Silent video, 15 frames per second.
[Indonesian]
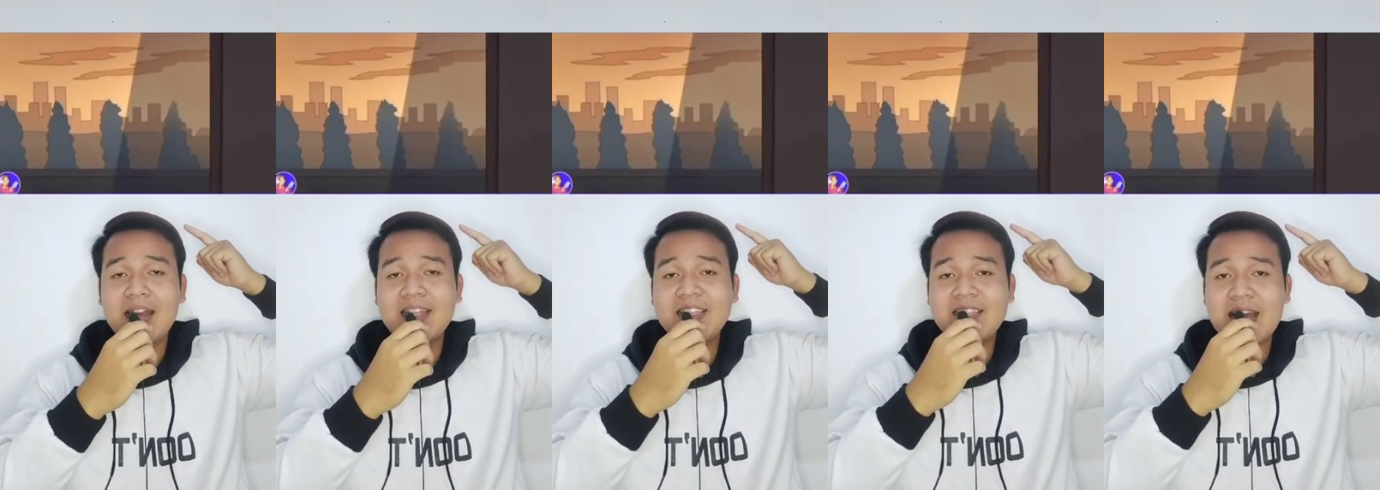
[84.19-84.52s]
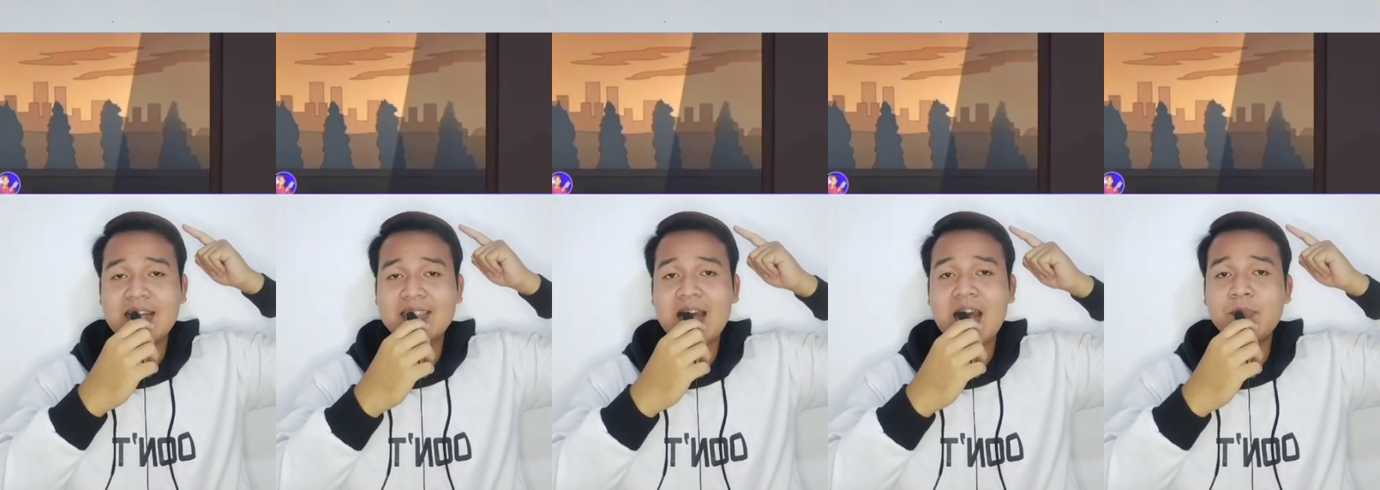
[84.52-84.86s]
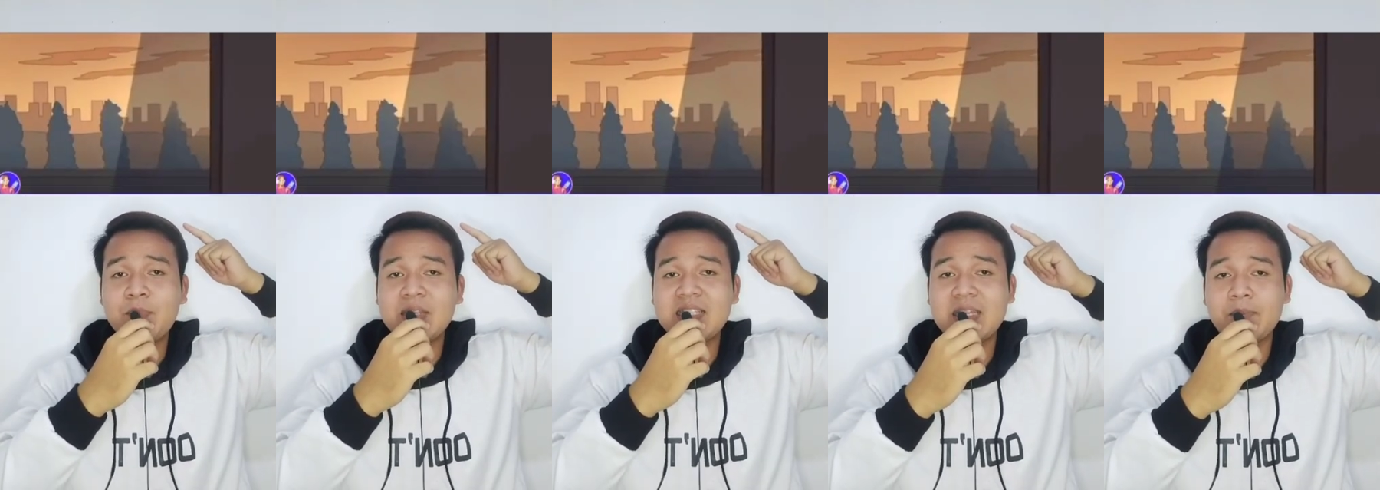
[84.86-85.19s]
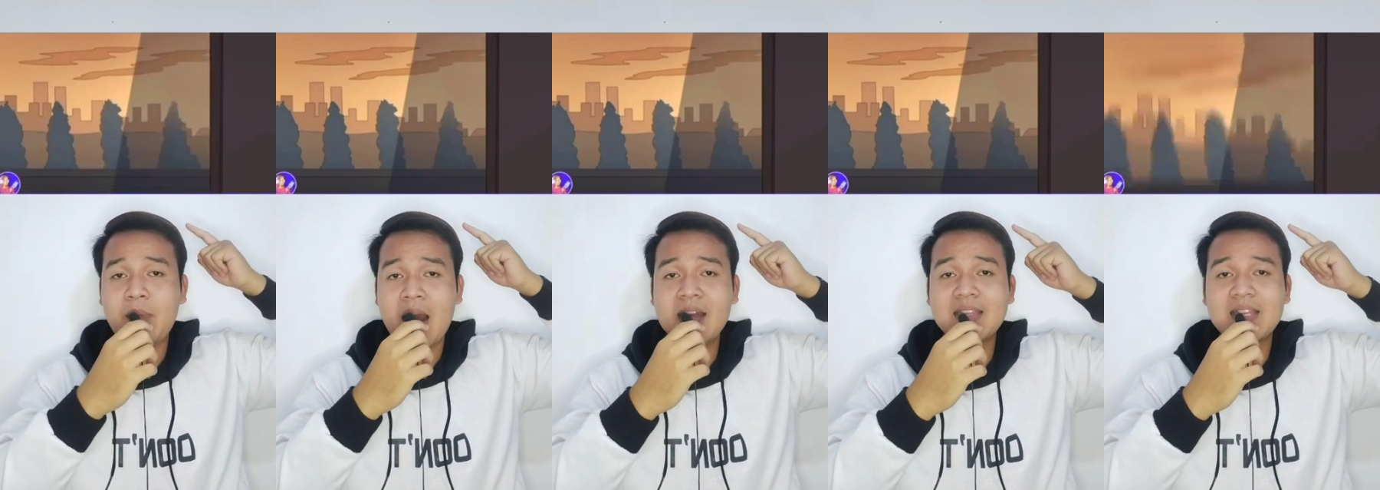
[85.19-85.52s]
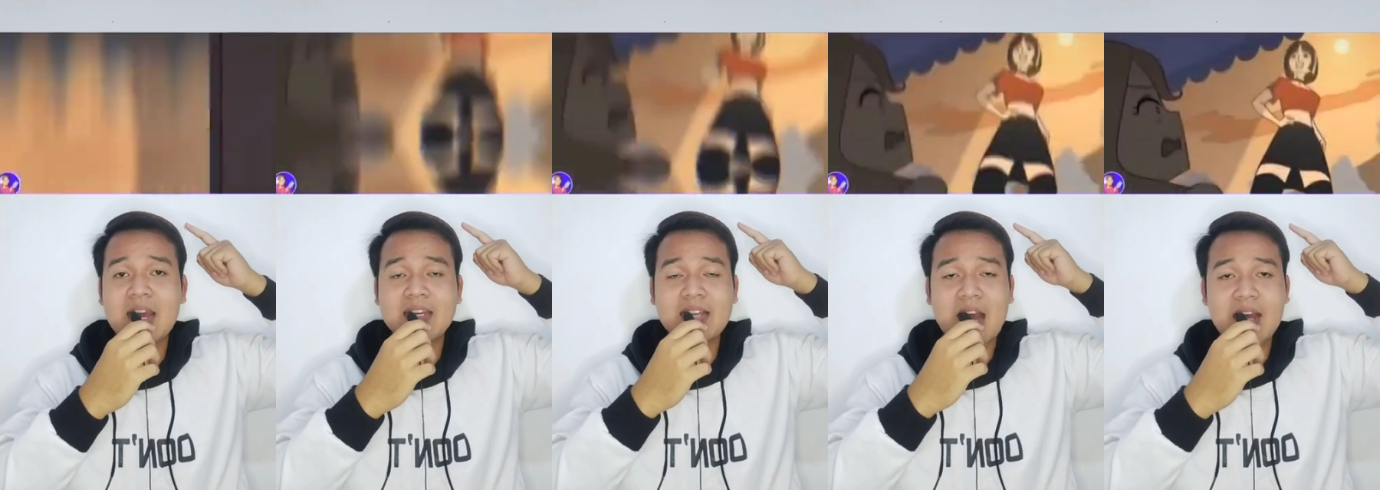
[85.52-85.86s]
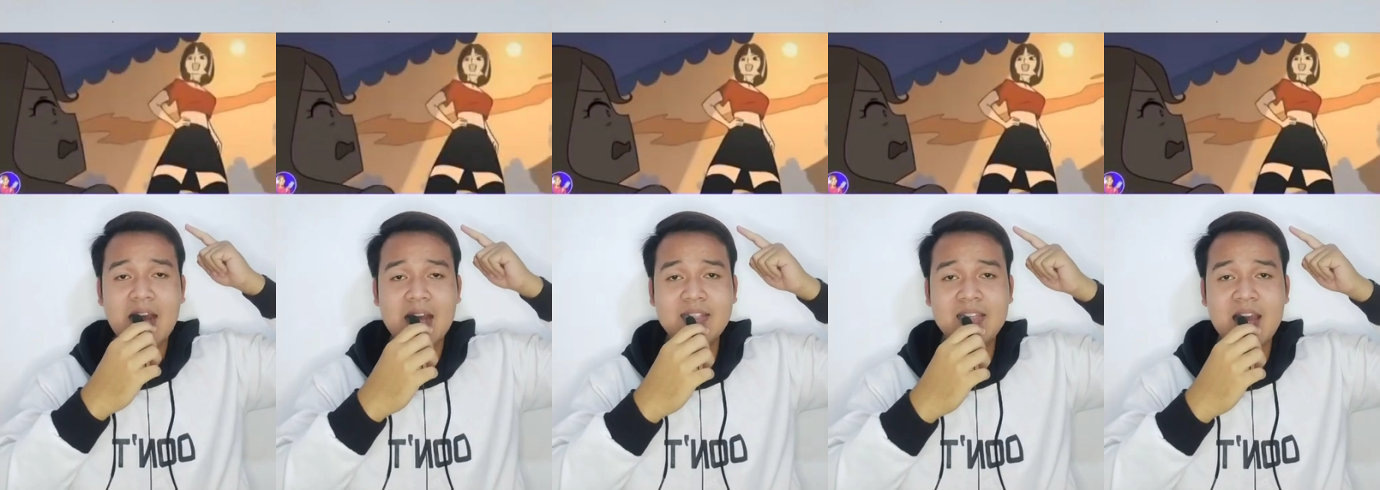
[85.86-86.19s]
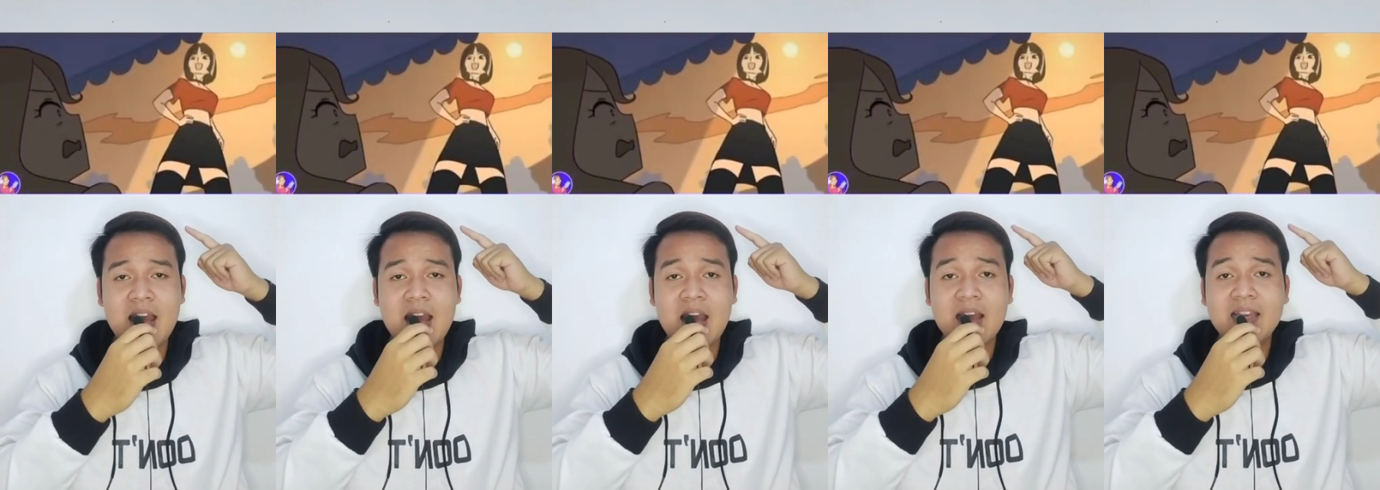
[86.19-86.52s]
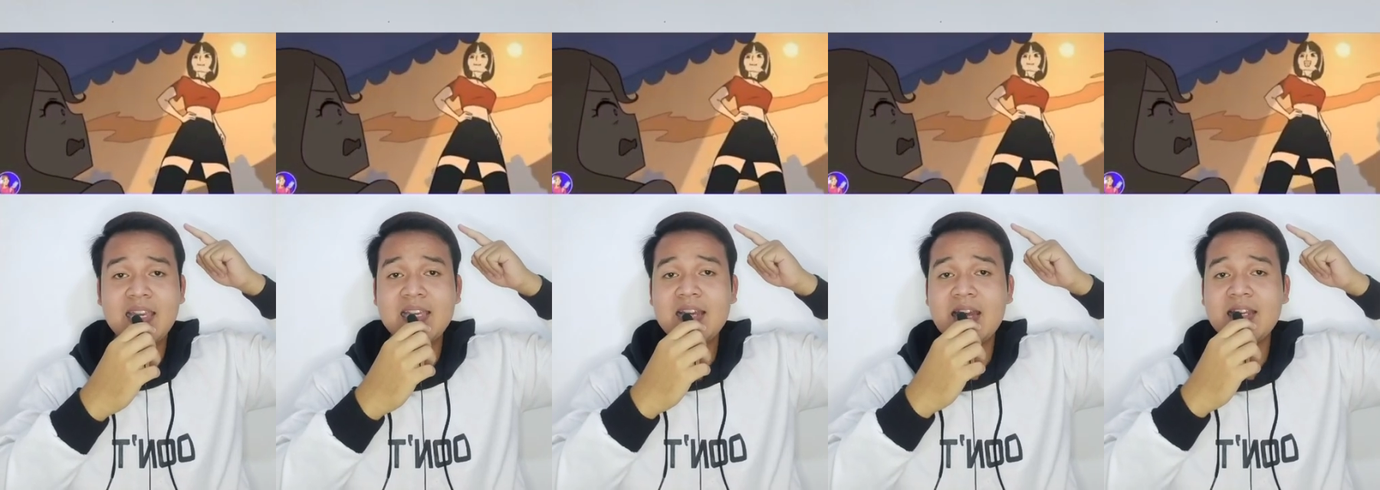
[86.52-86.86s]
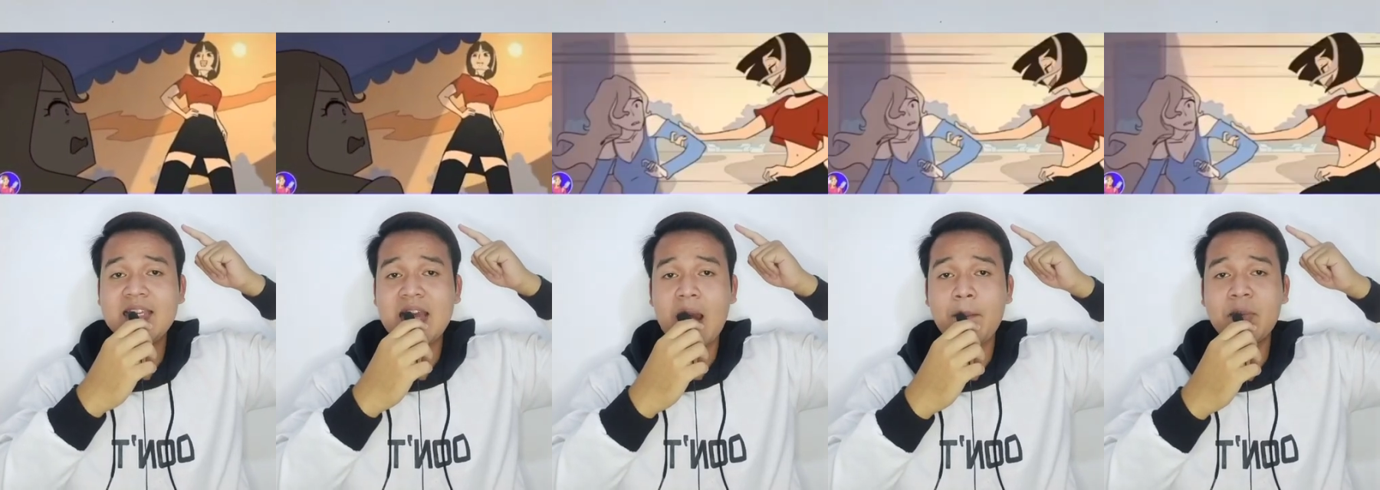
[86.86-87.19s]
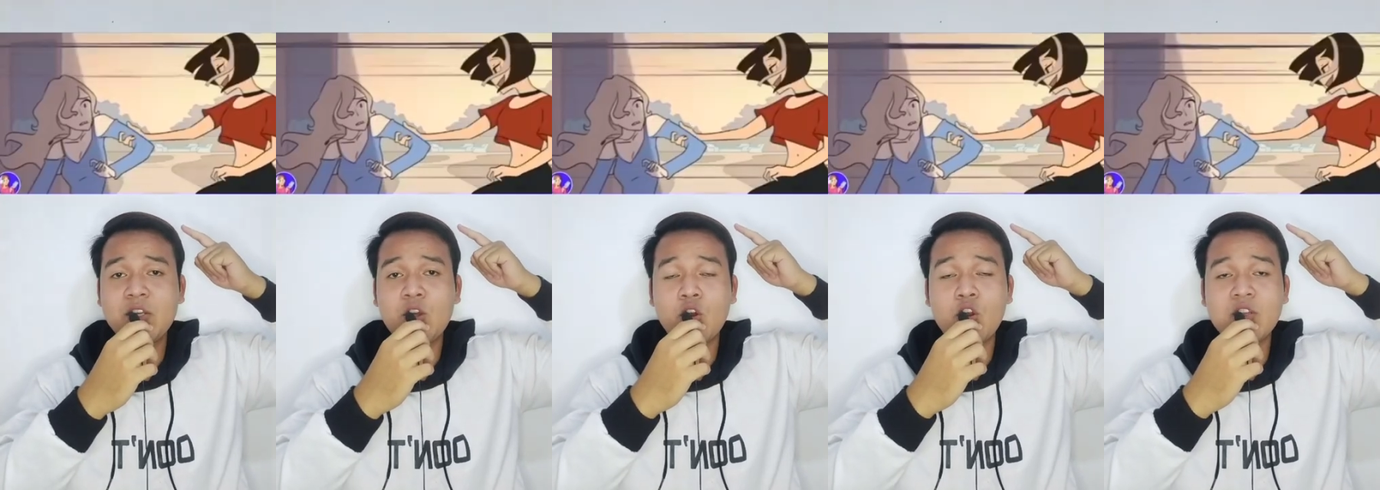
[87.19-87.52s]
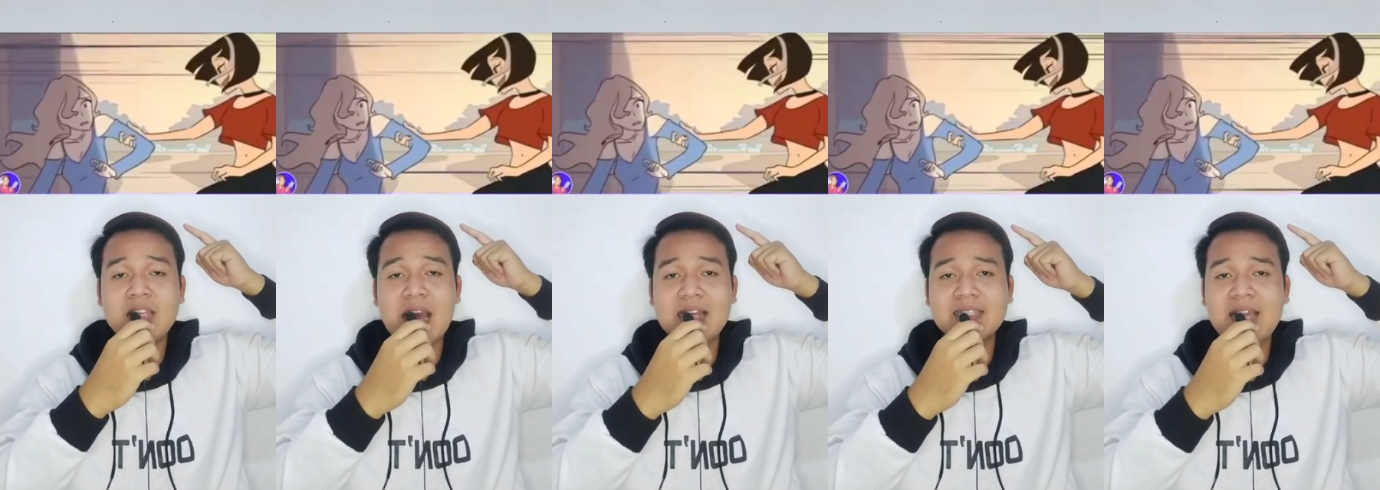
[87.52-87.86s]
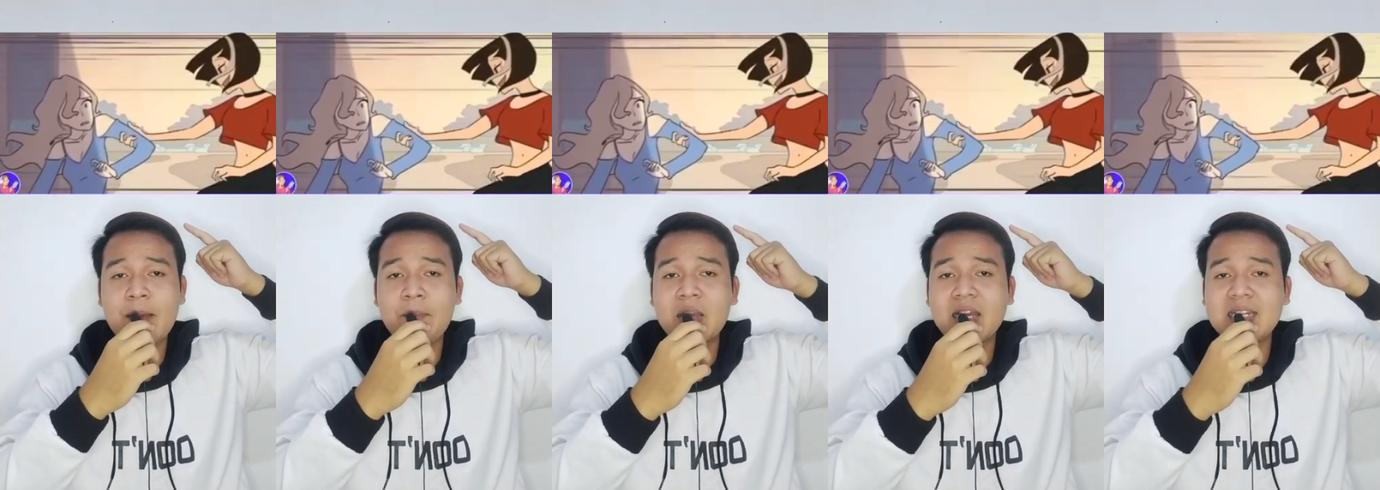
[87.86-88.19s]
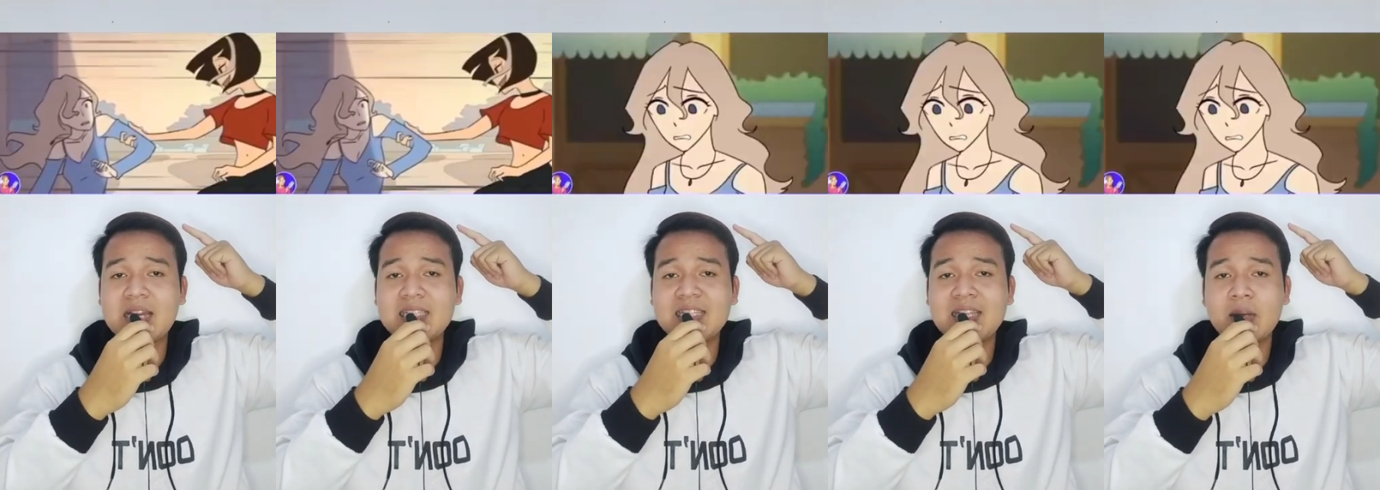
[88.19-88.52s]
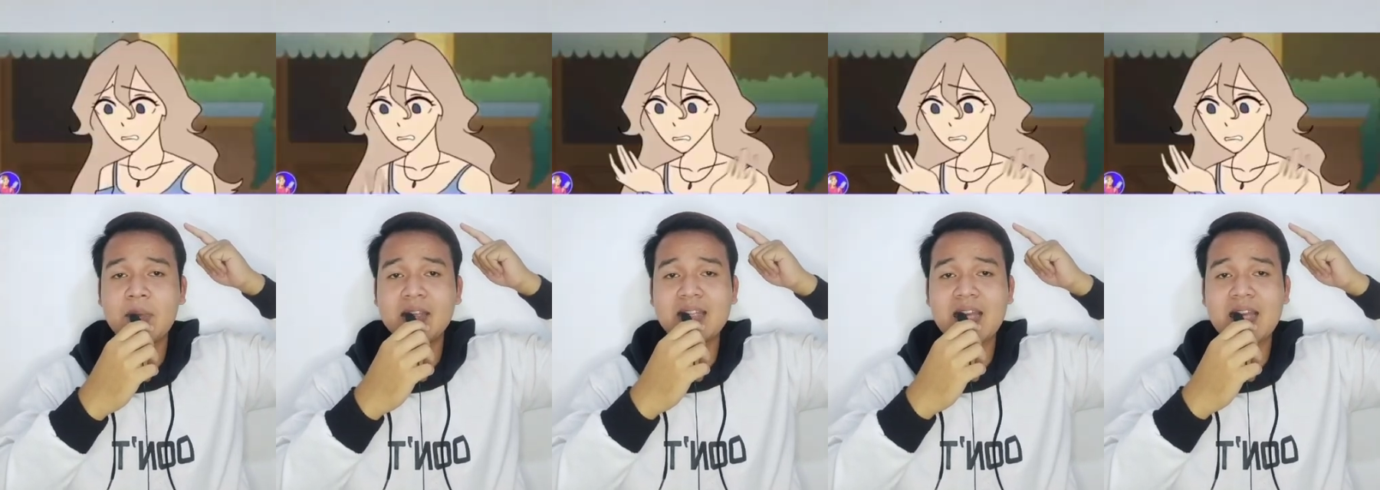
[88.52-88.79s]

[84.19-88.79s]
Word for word: Adiknya sangat benci banget dengan kakaknya, hingga dia mendorongnya sampai kena sinar